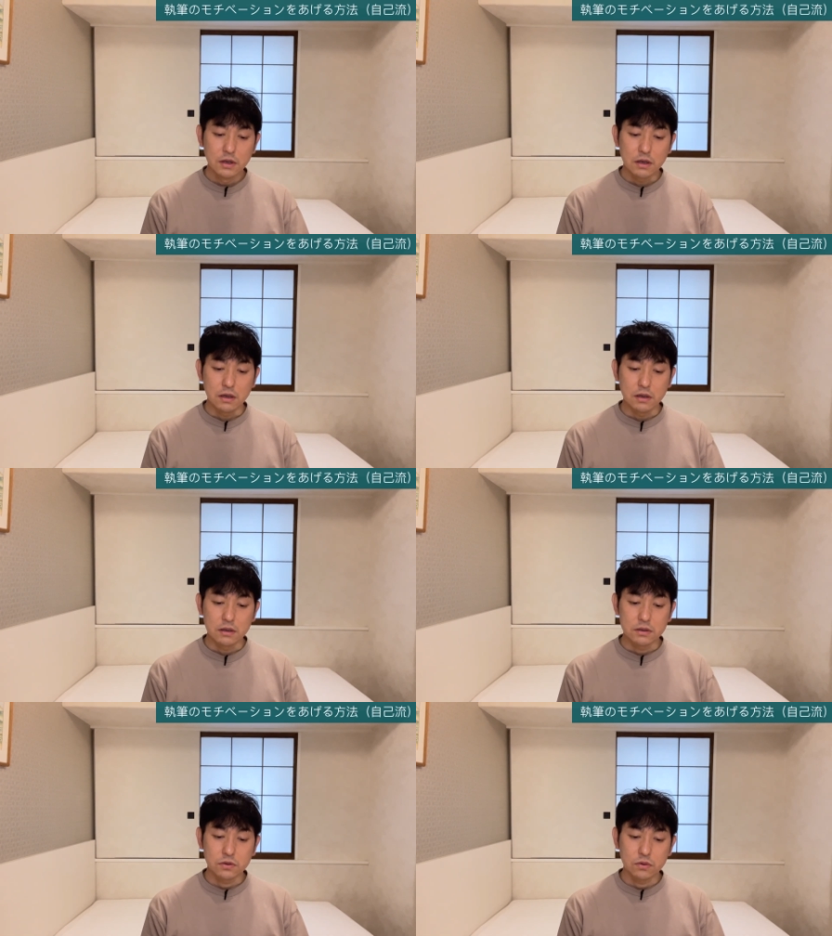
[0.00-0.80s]

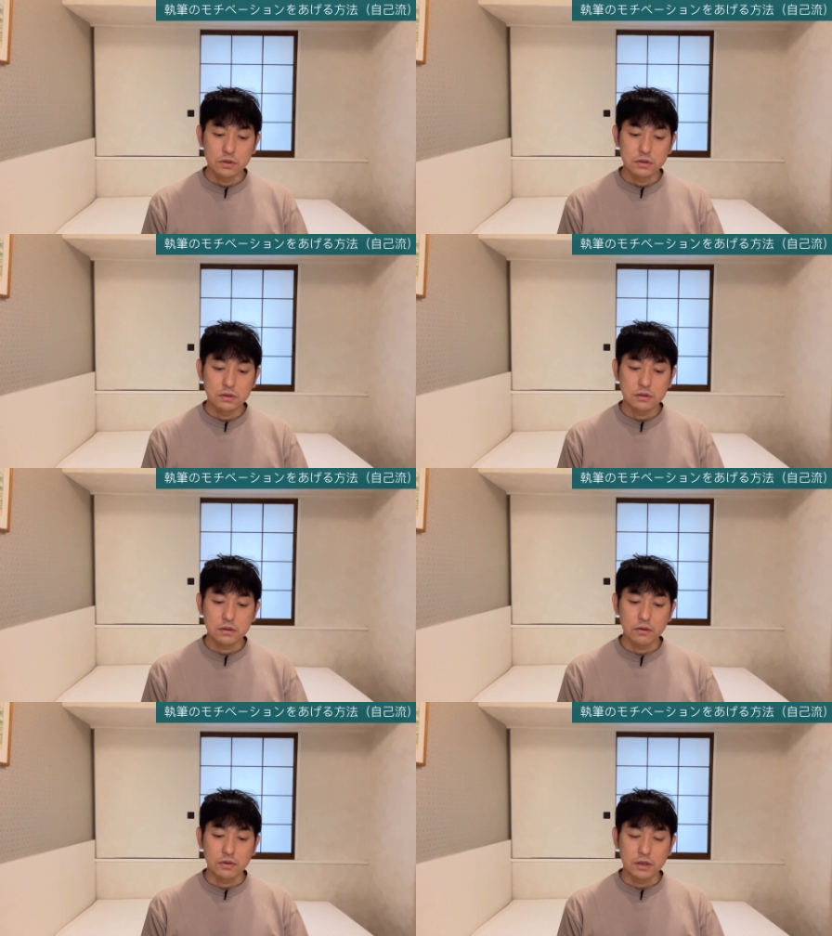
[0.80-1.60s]
えー、そういっ
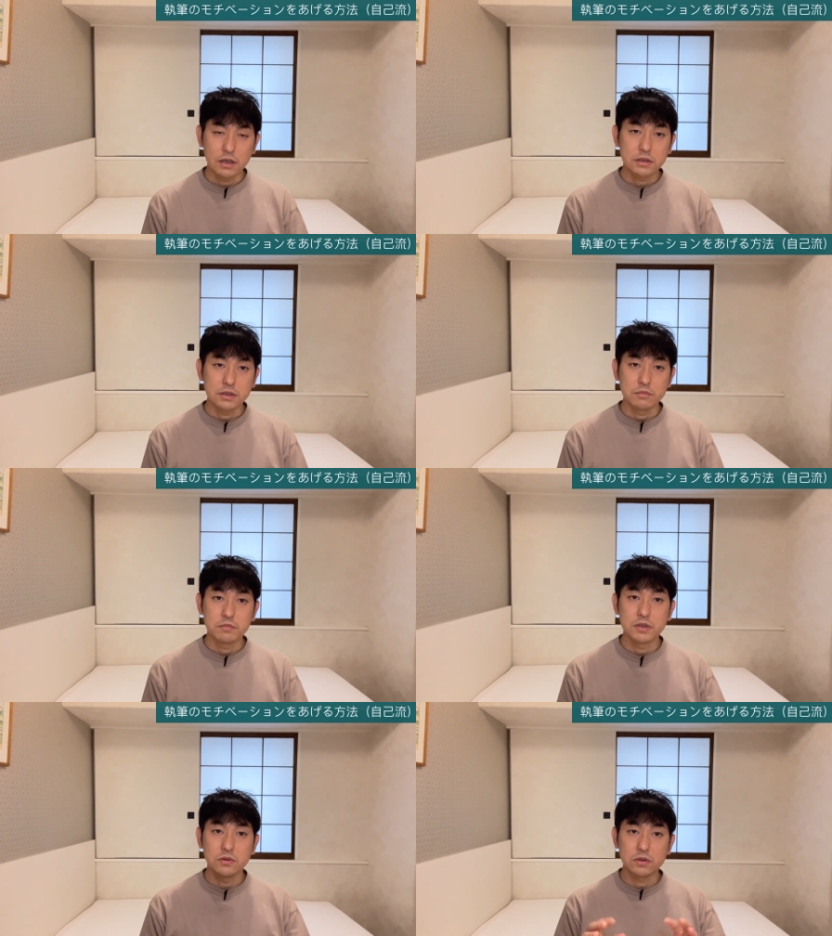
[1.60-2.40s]
たようなね執
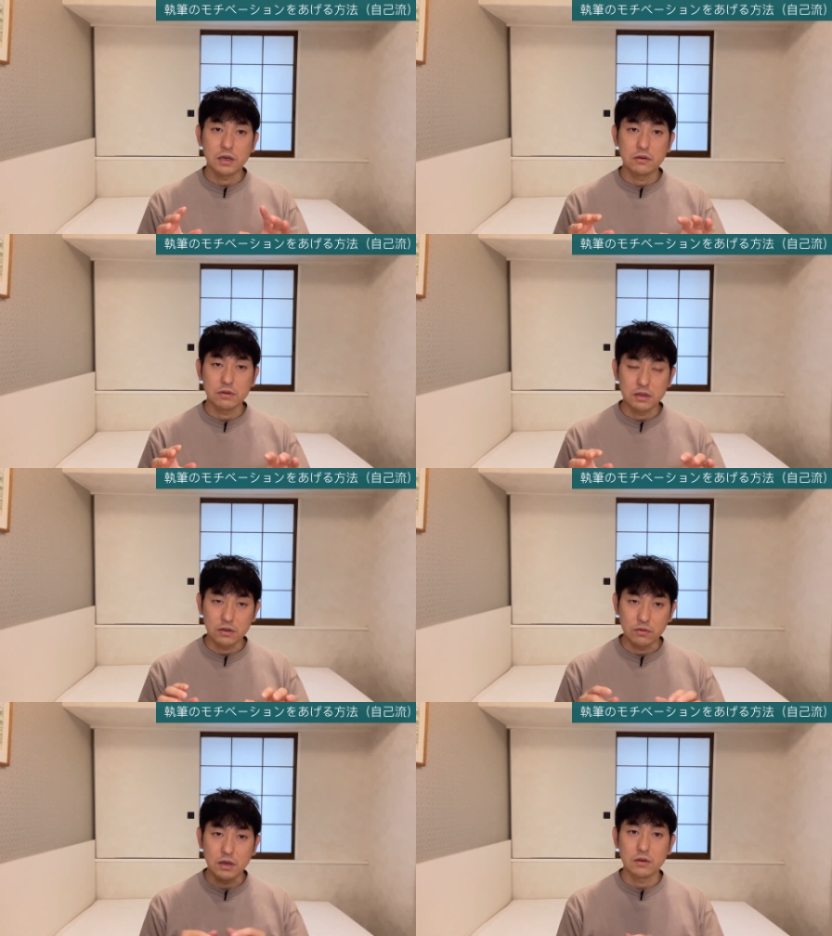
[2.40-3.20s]
筆をされる
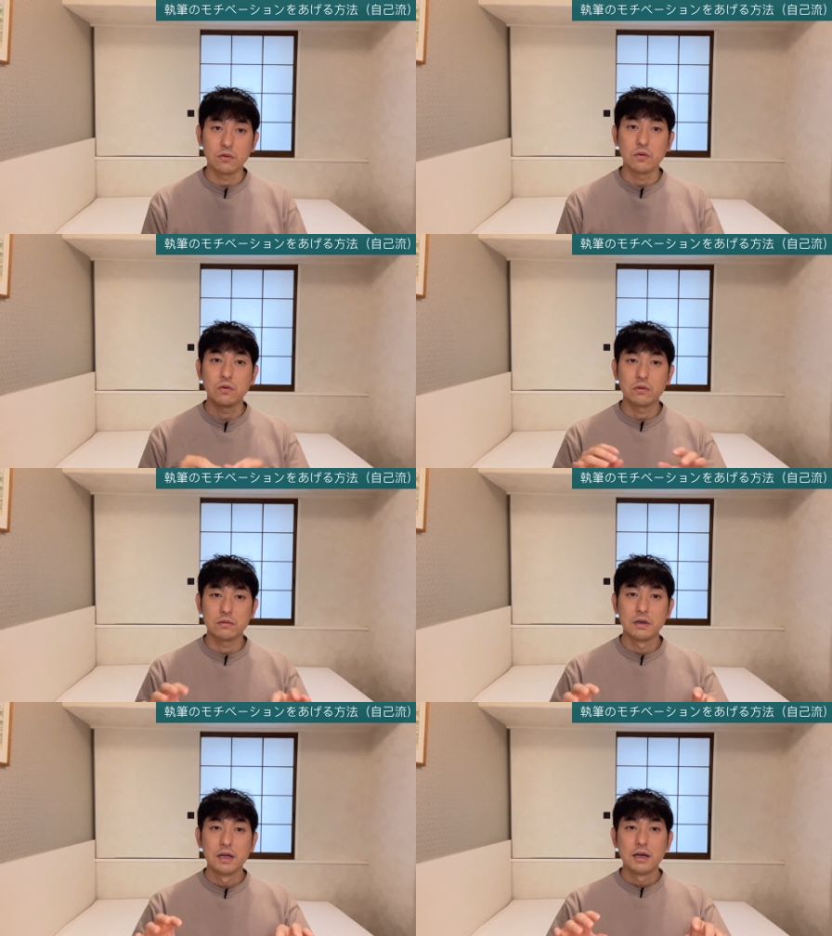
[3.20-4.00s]
方とかこう
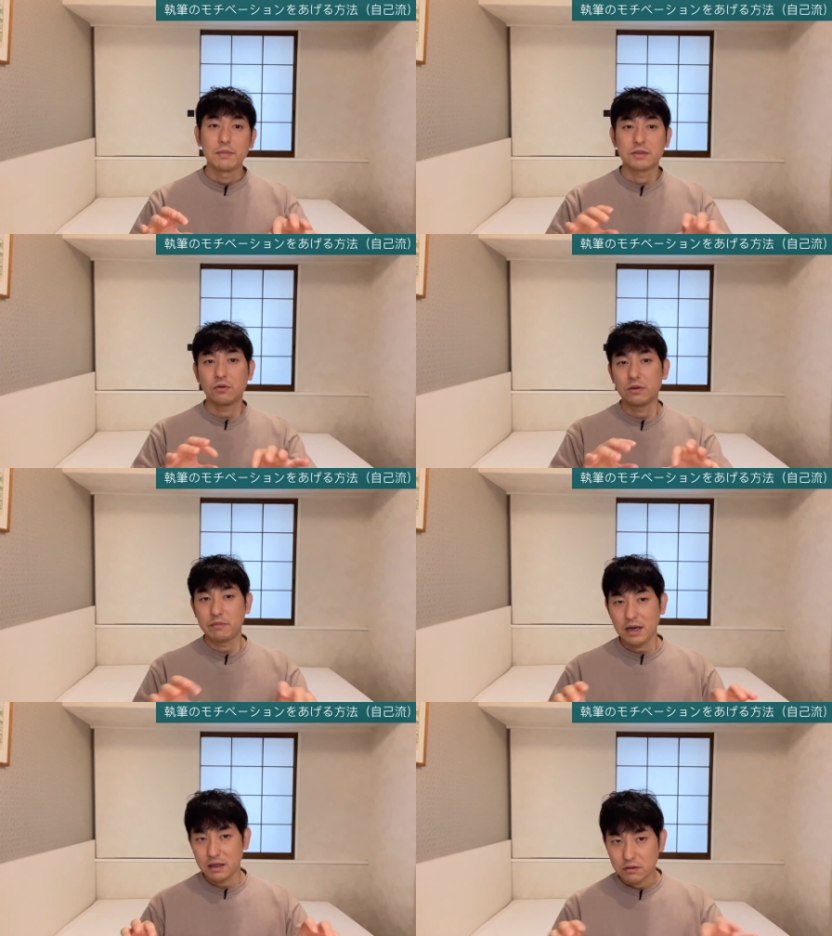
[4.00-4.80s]
パソコンで
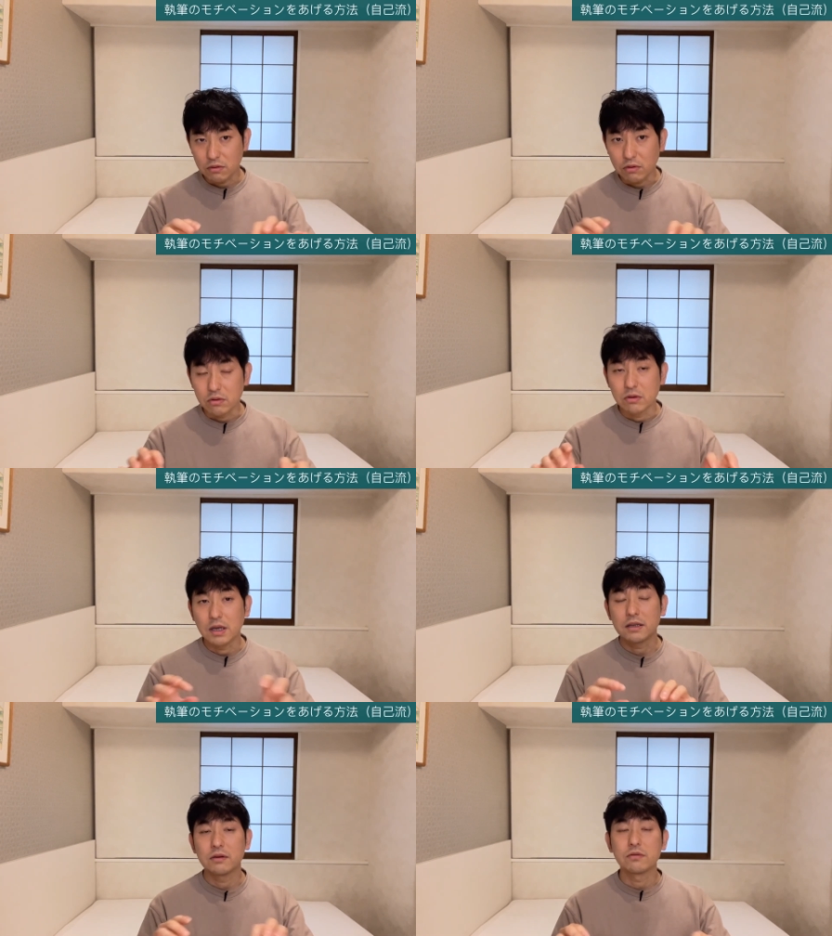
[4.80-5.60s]
バーッとこう
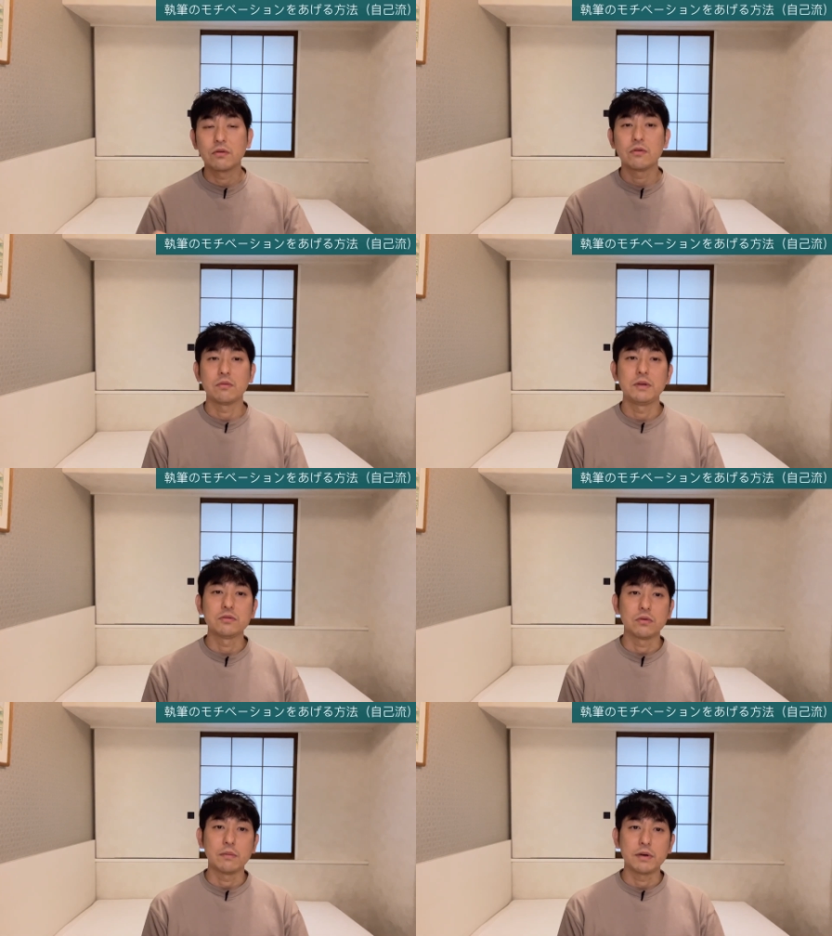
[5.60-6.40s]
やってるところを見
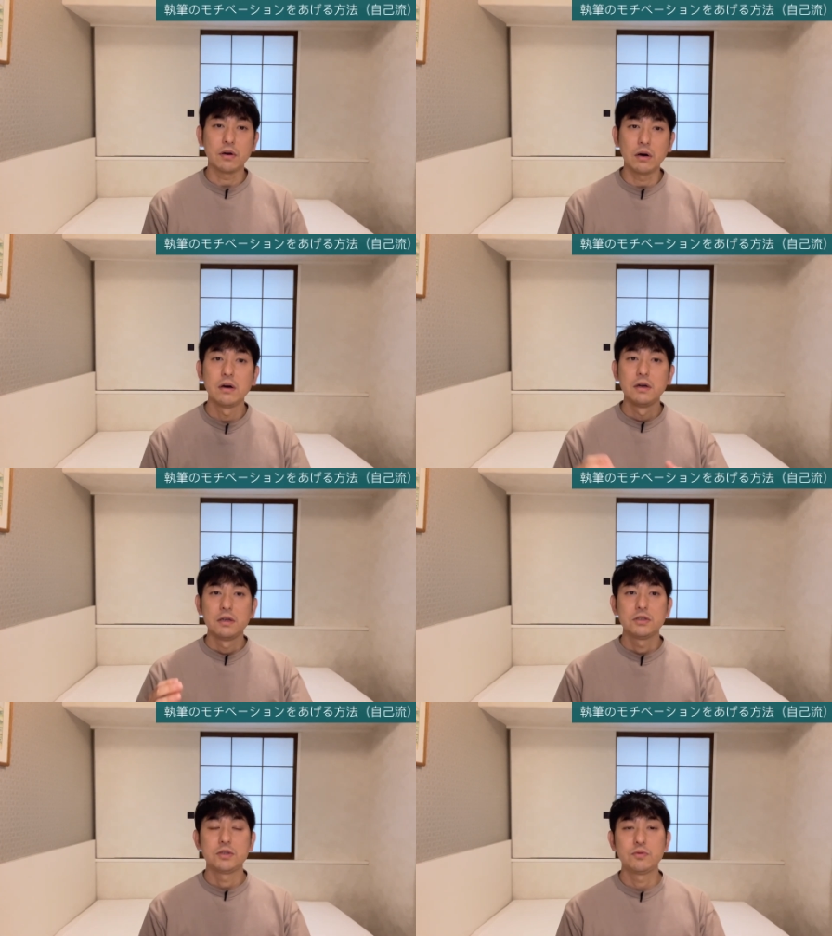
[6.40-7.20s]
るとやっぱりあ
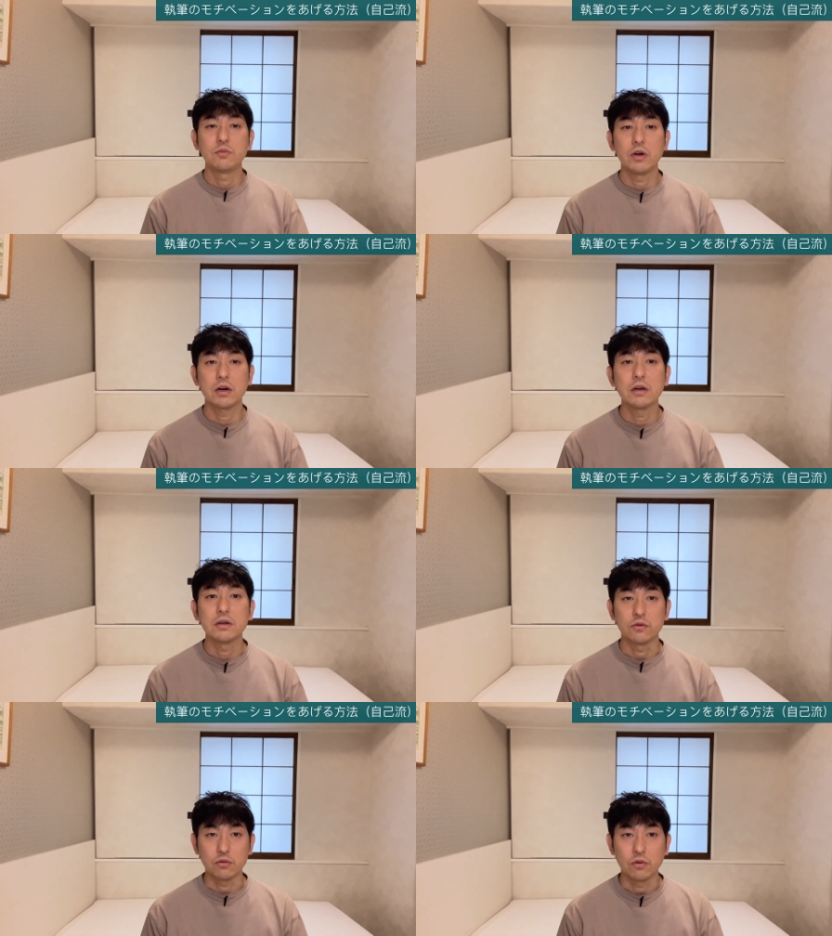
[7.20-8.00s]
自分もやらな
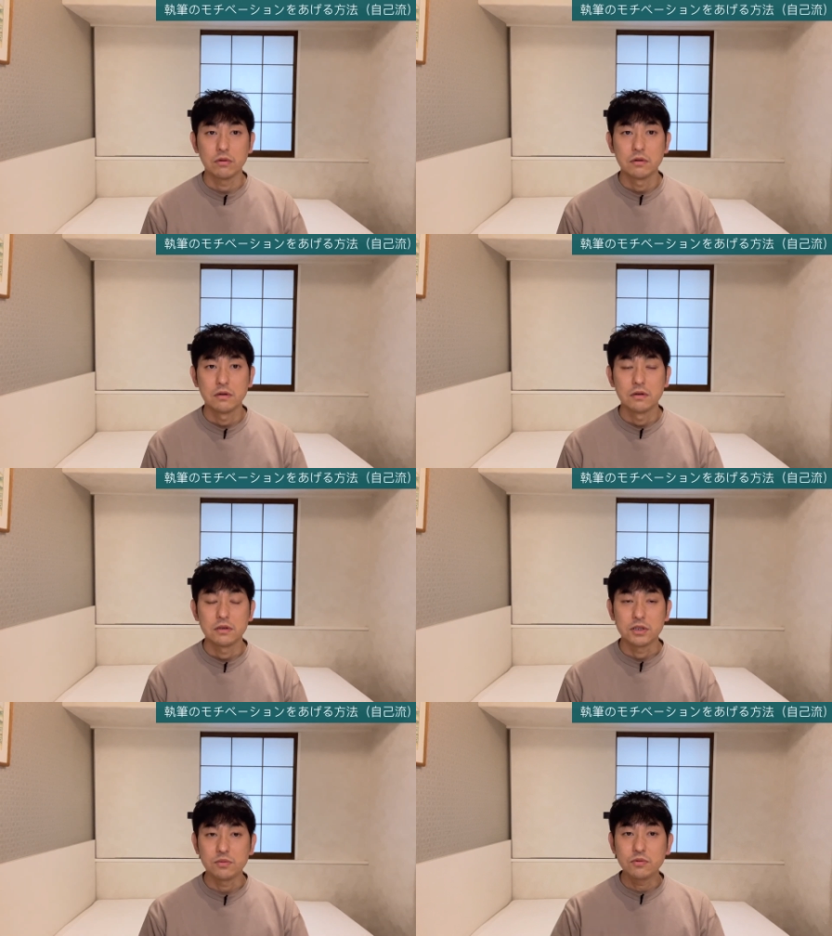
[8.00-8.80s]
いとと
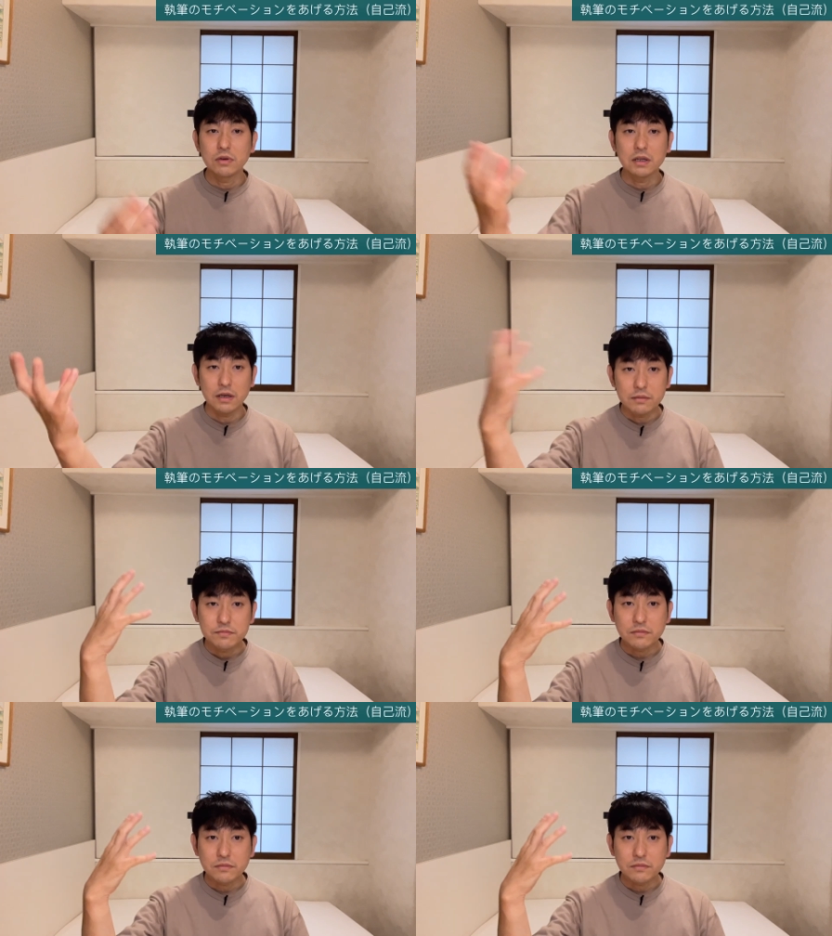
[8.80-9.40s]
自分がね